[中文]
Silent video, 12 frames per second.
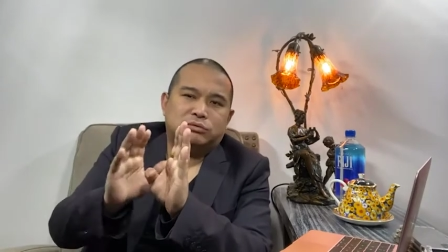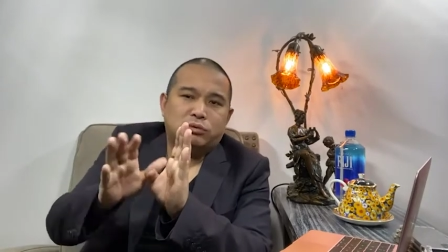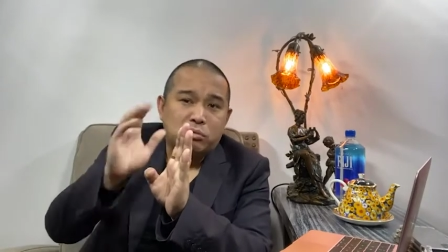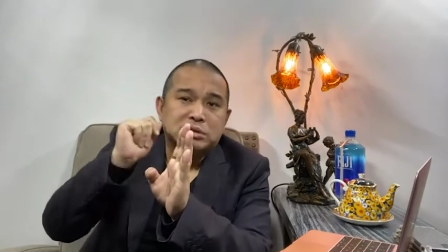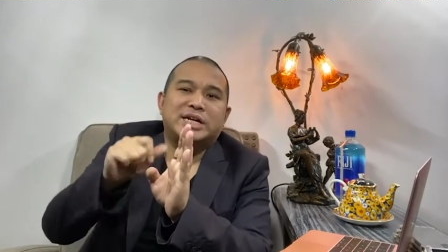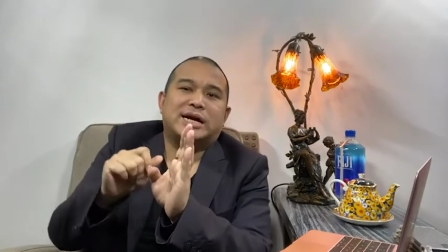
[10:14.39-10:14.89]

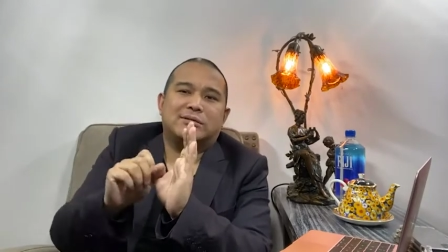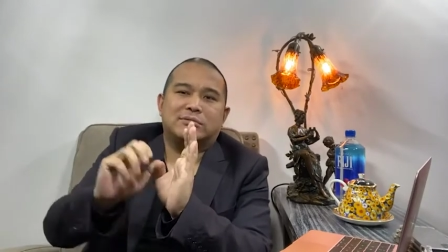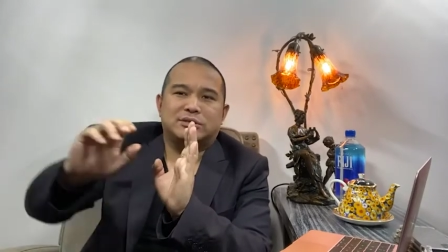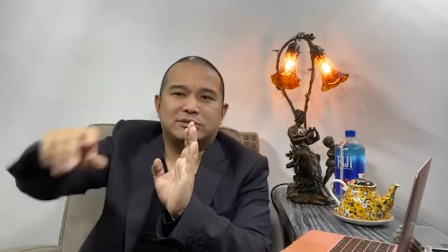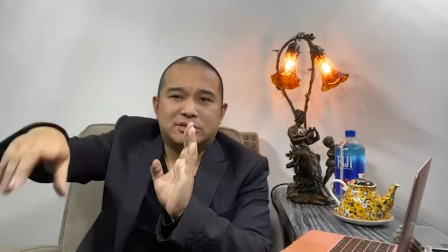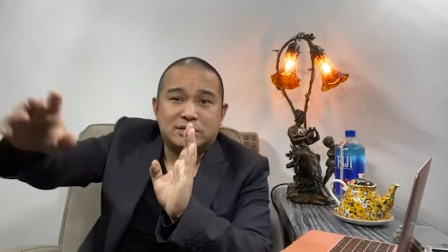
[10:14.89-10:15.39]
纵向
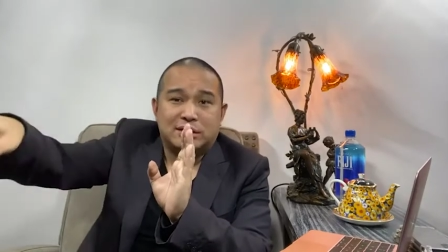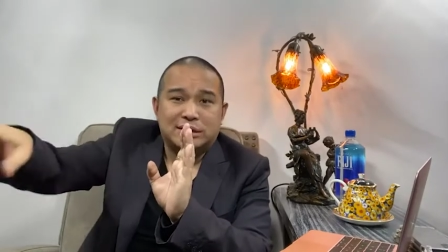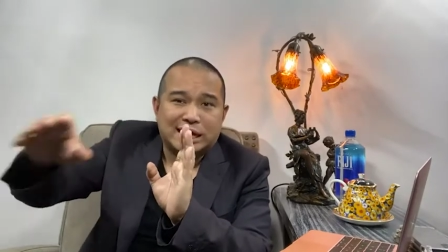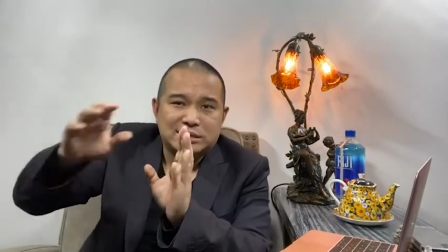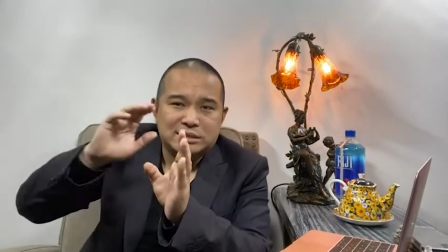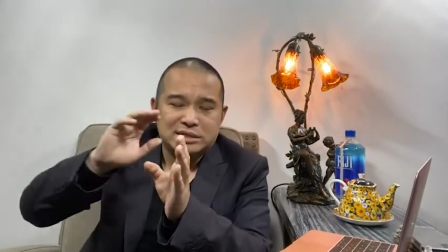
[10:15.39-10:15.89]
我就知道
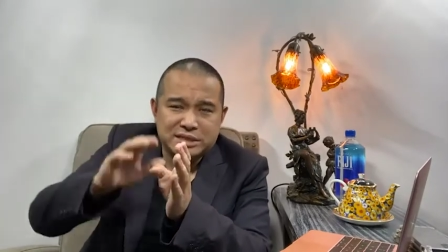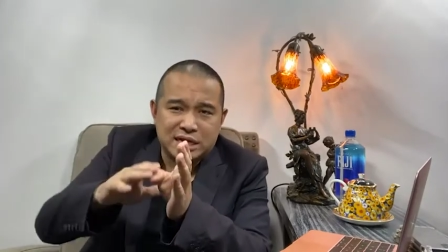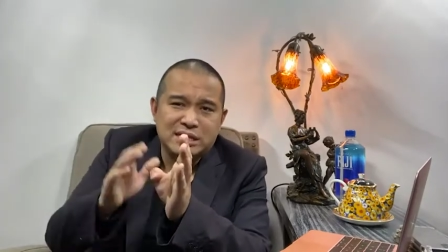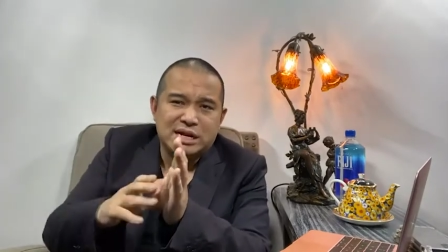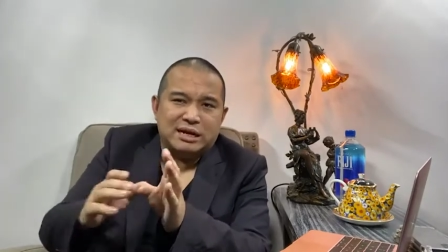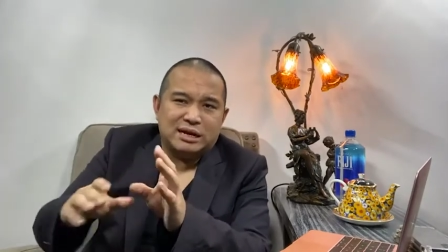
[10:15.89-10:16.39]
他是
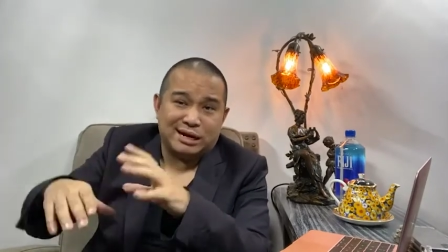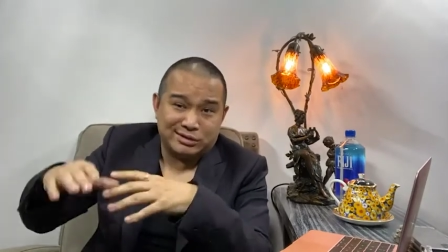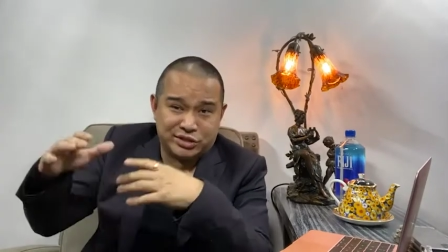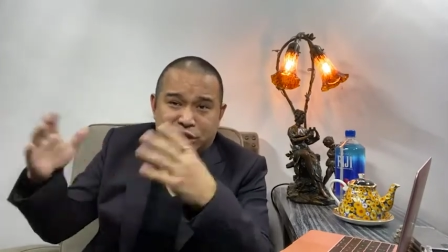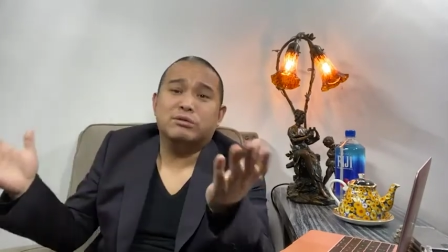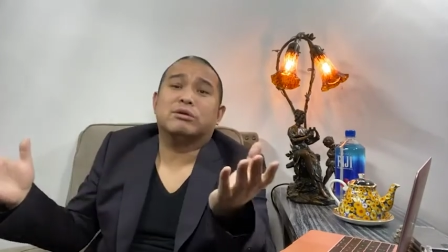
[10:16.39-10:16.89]
真的啊，
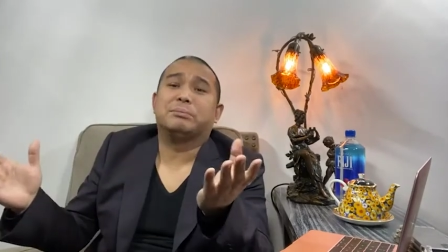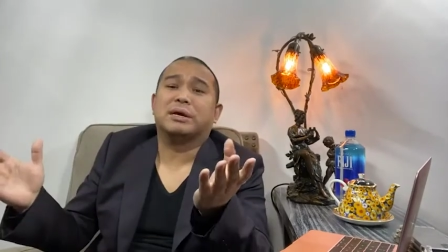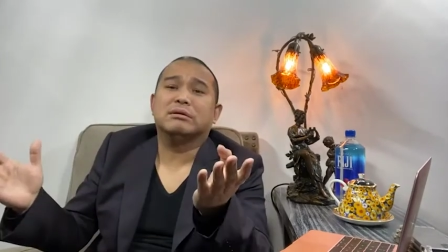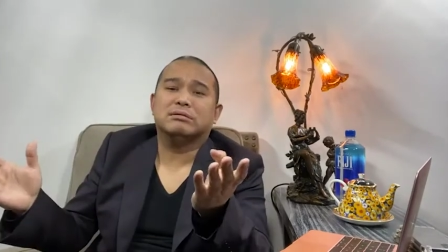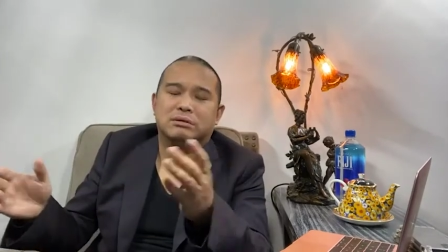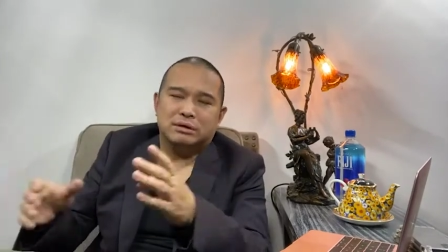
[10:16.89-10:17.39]
生活
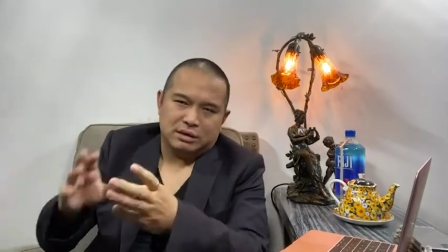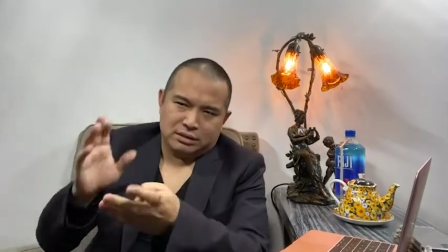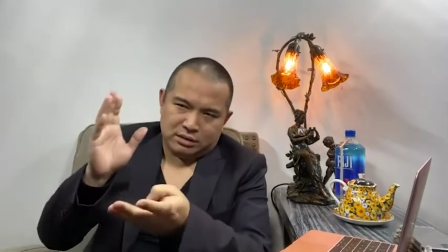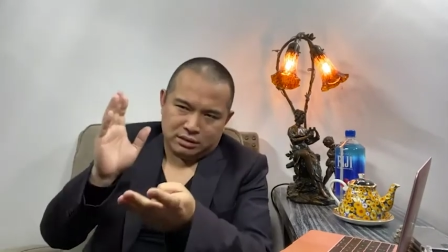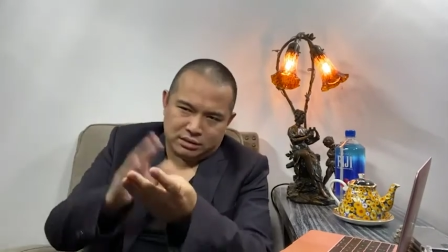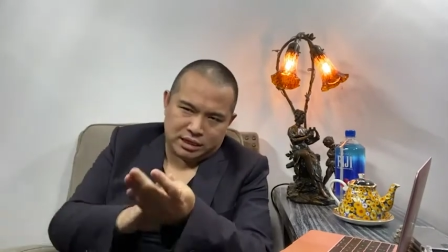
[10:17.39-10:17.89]
贫苦。
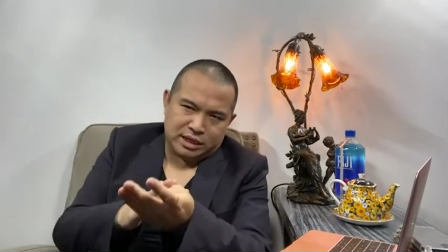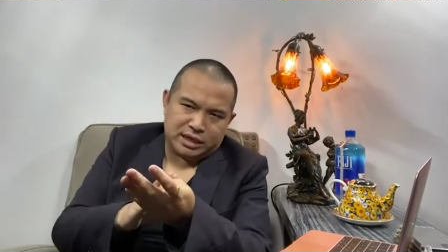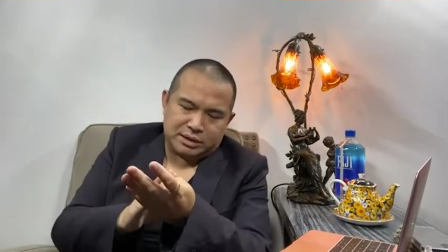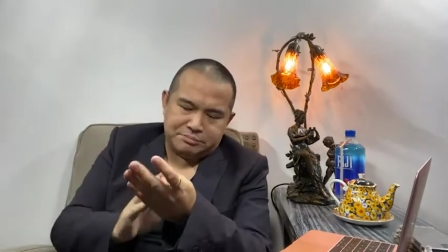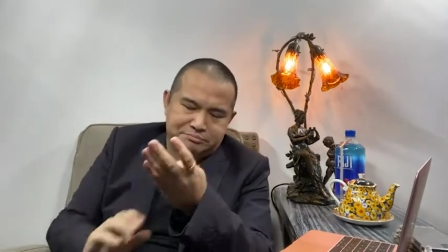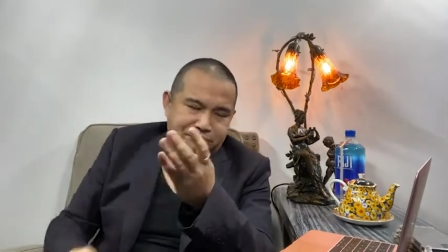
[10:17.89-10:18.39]
第一
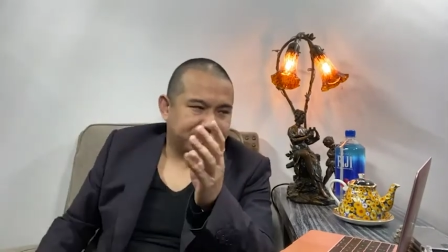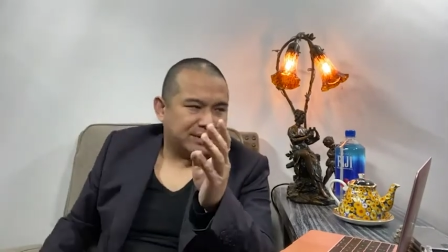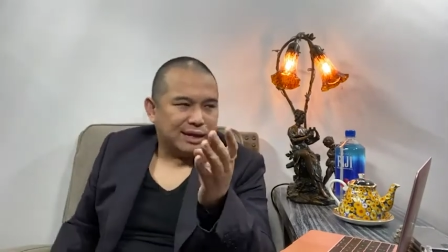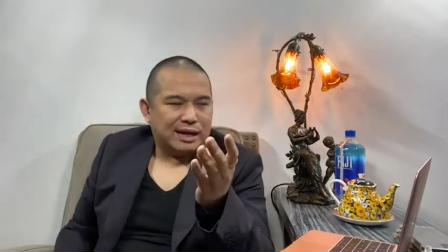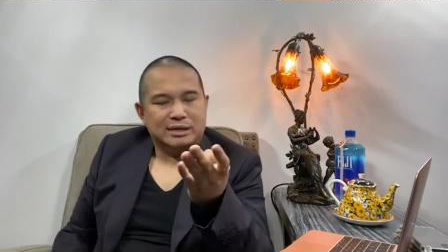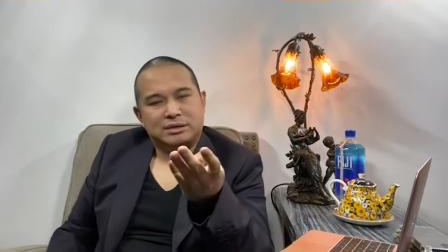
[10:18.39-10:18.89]
个
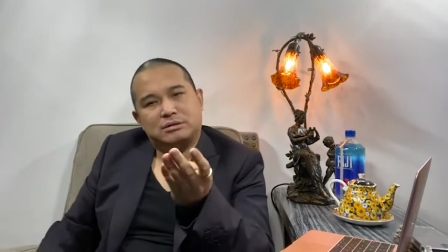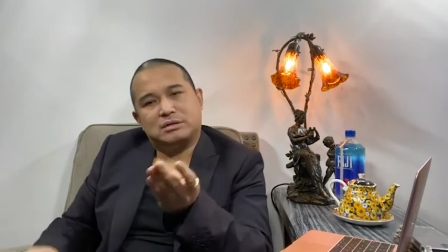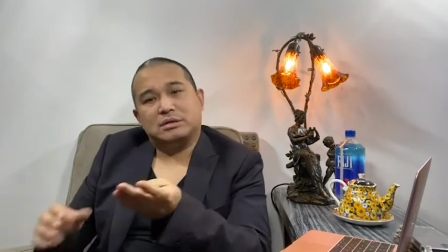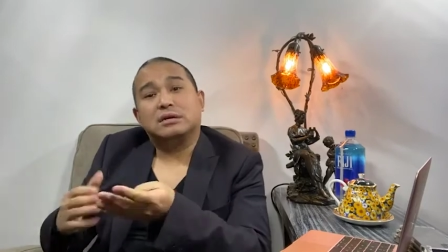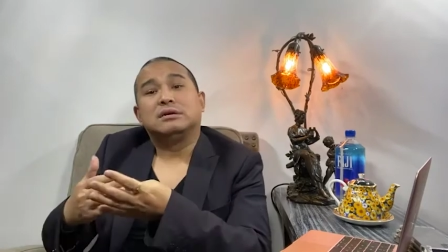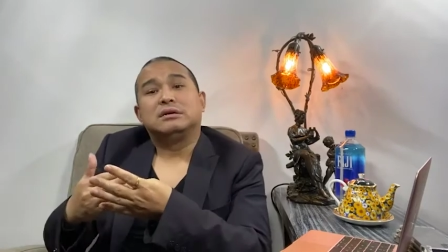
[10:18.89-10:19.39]
啊，就
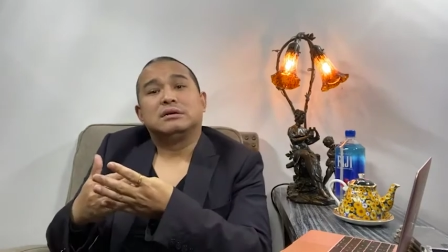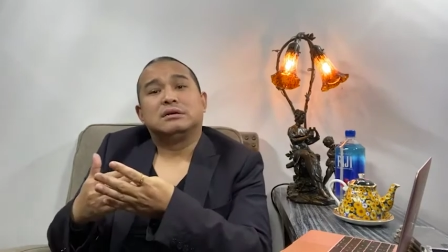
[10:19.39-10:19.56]
是